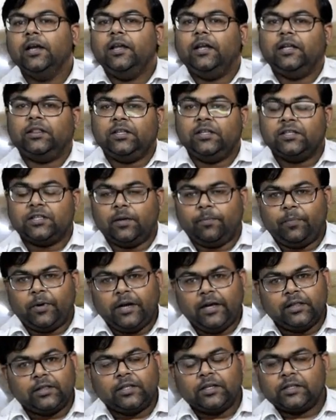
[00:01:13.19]
या तीस
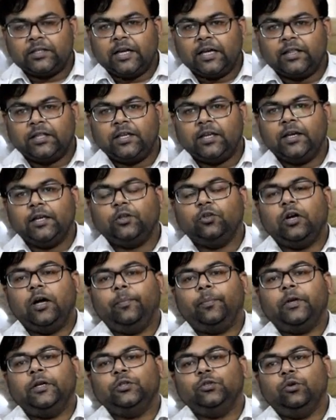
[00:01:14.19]
अप्रैल तक जाती है तो
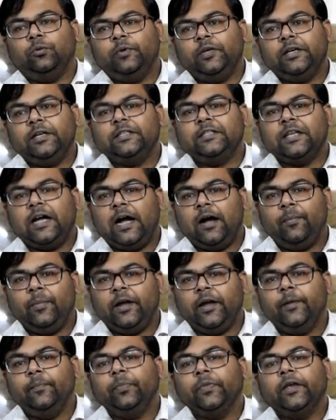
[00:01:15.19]
आपके जो भी एग्ज़ाम है